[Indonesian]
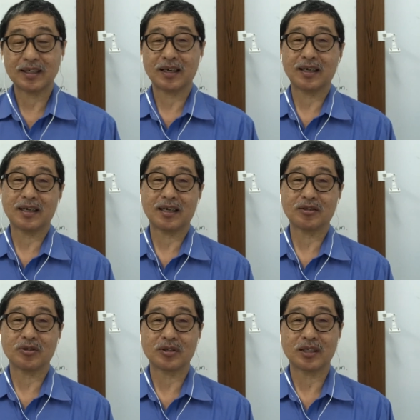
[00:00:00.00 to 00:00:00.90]
ya kan
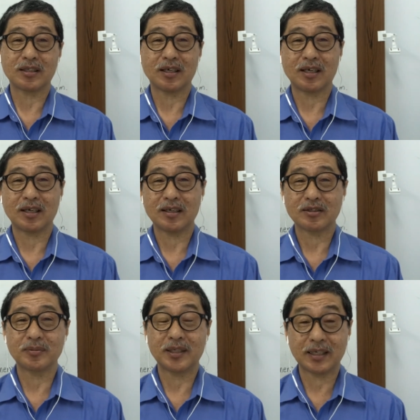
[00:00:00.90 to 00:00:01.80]
kantor kita
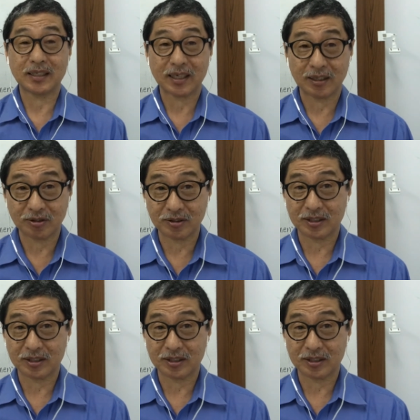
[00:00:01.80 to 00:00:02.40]
sebenarnya kantor